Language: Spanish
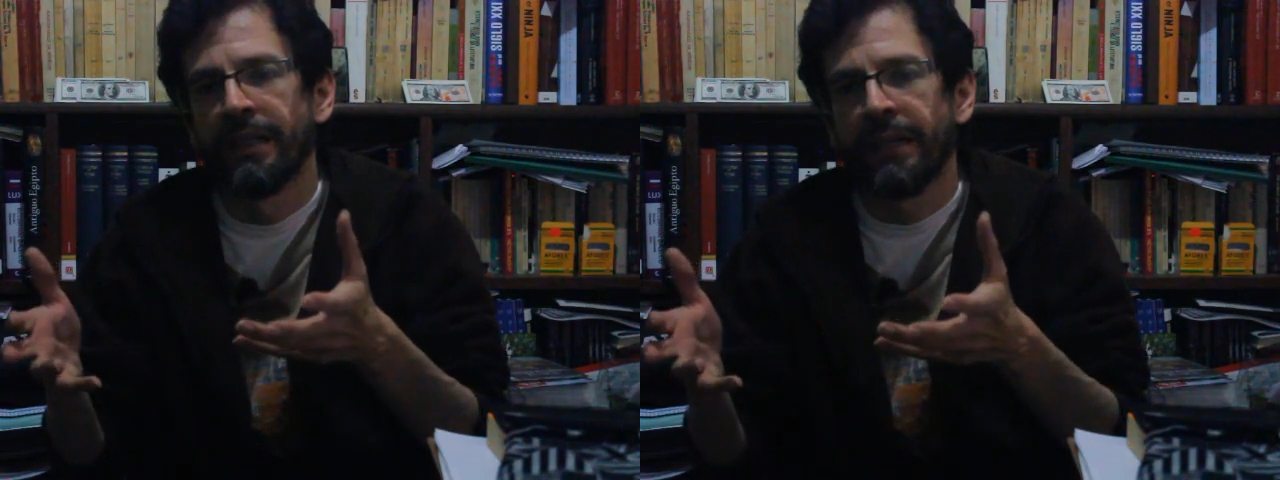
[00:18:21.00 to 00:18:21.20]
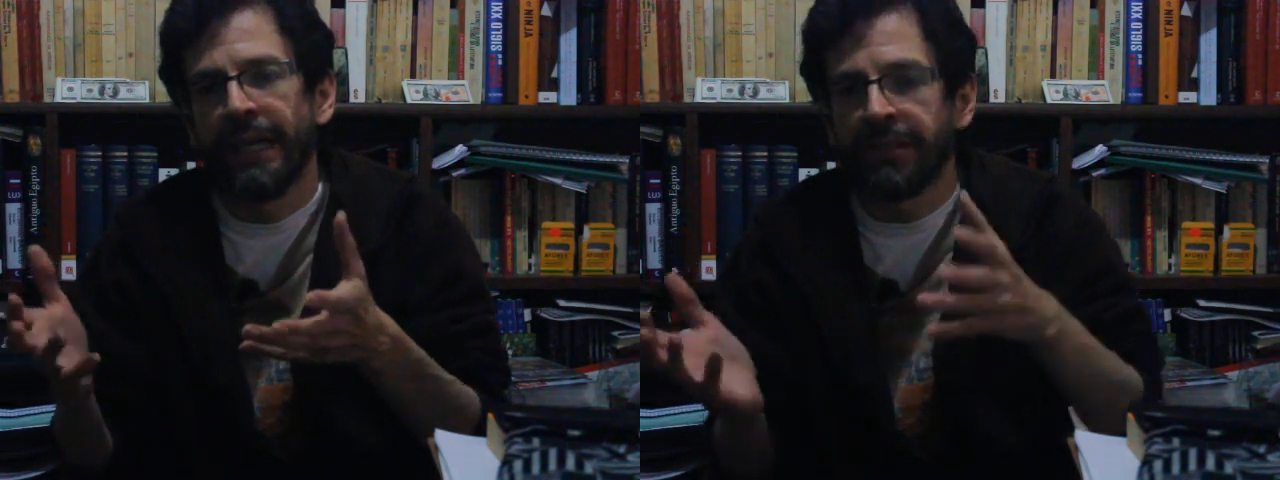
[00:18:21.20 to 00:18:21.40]

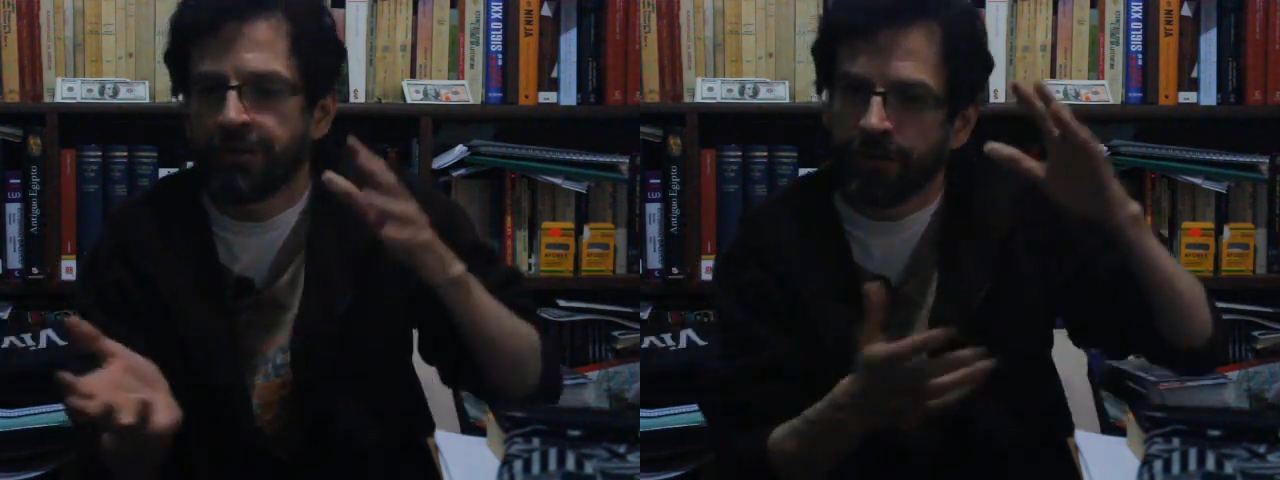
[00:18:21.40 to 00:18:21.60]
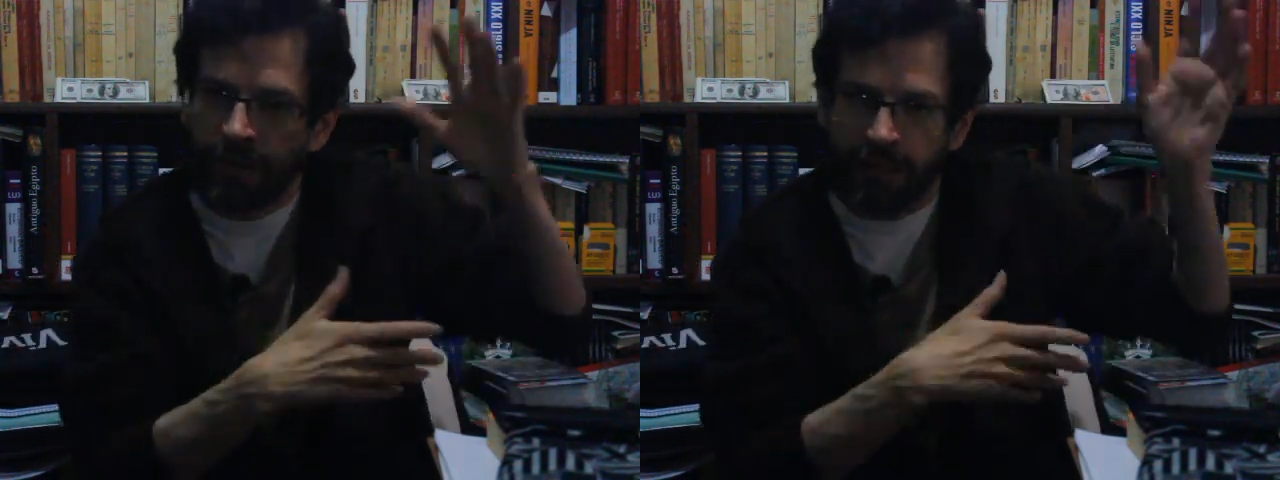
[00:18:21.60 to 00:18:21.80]

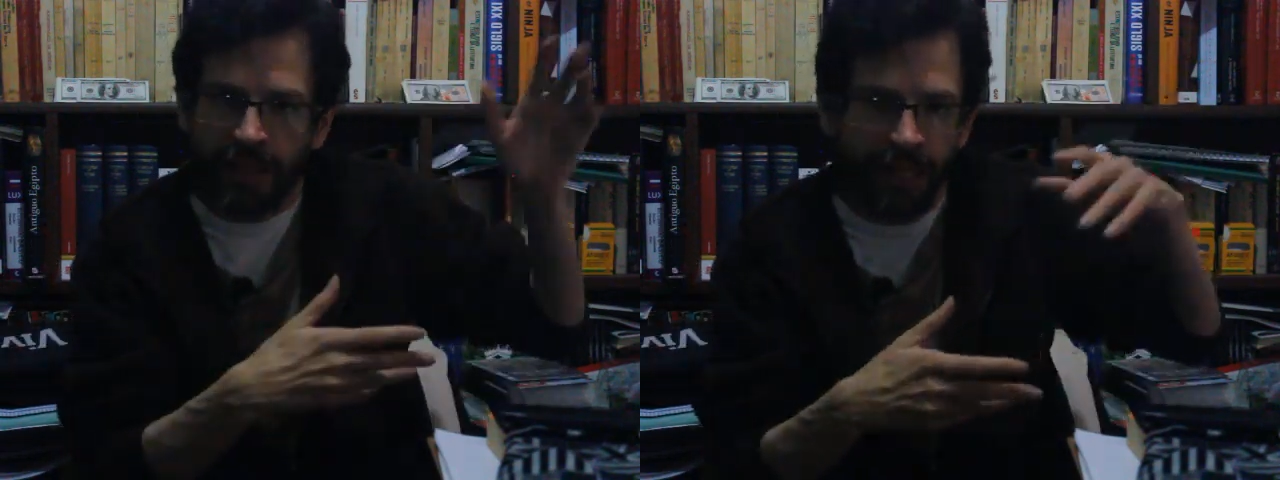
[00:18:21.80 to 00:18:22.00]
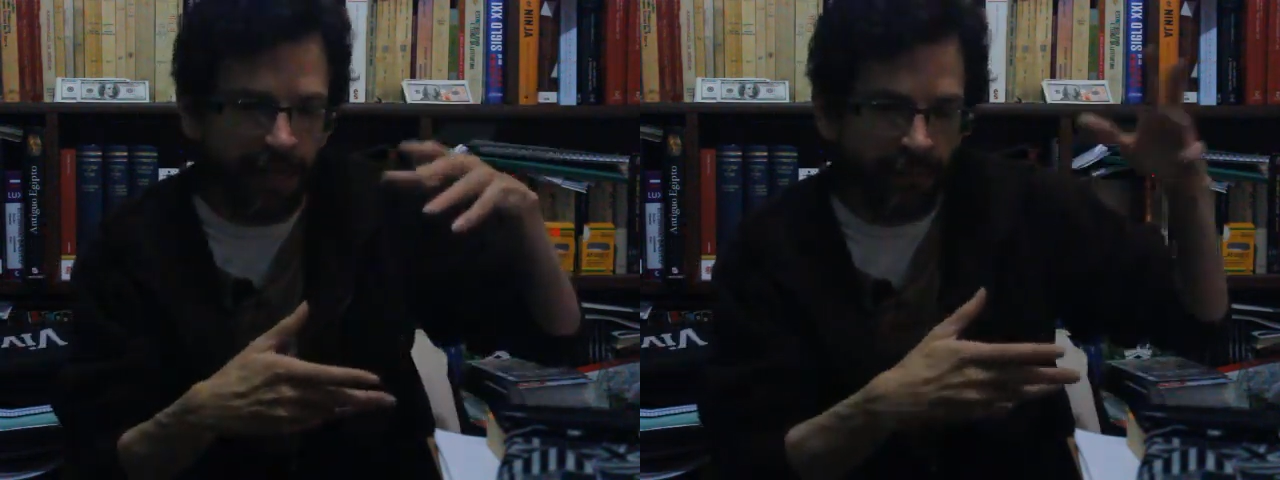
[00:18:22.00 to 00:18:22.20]
Esto de lo
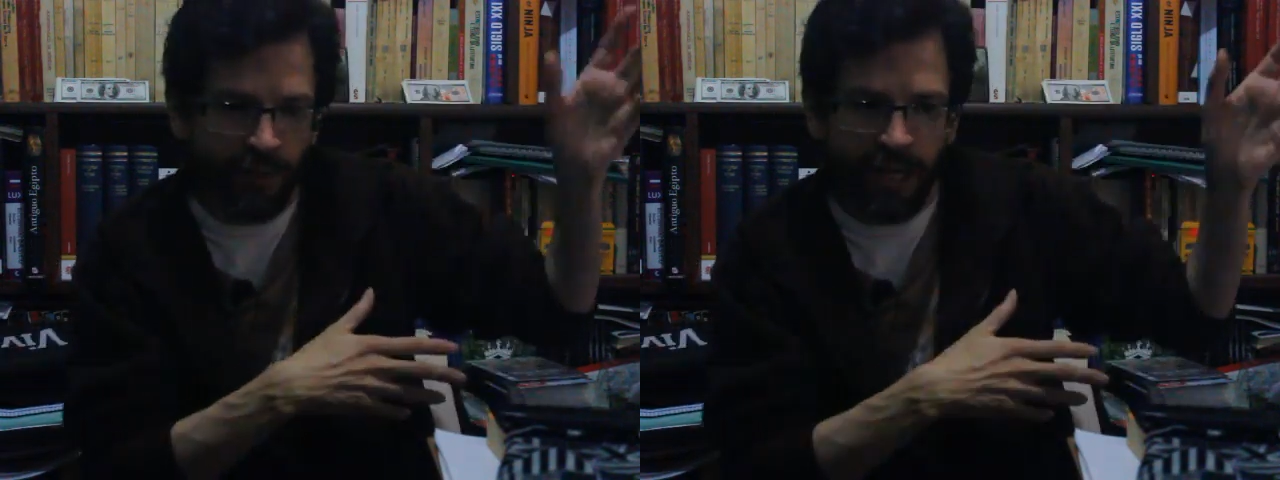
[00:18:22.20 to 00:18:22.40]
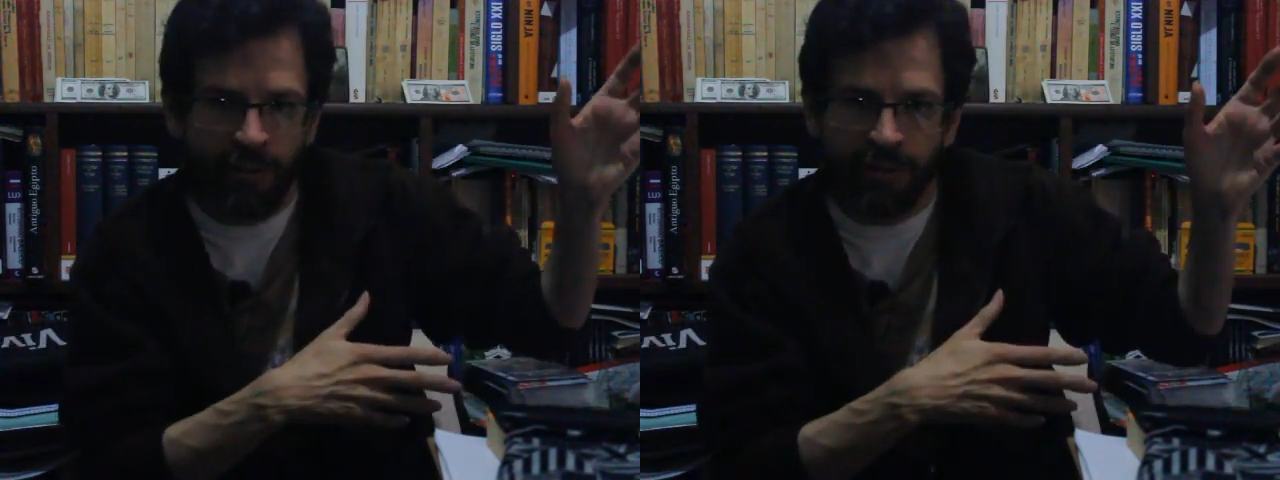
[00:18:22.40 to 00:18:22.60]
de,
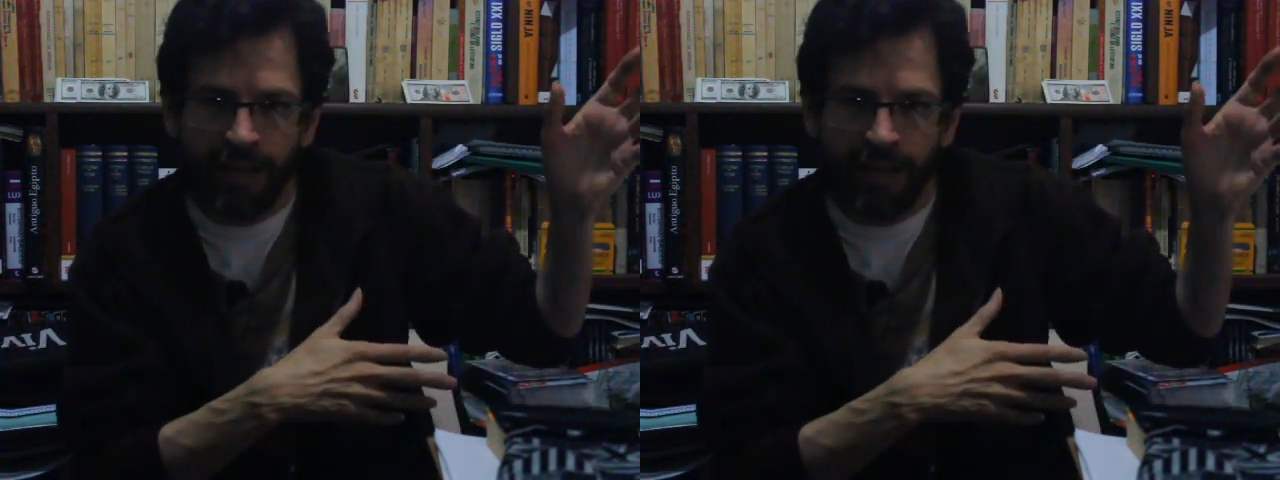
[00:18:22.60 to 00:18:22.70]
por ejemplo,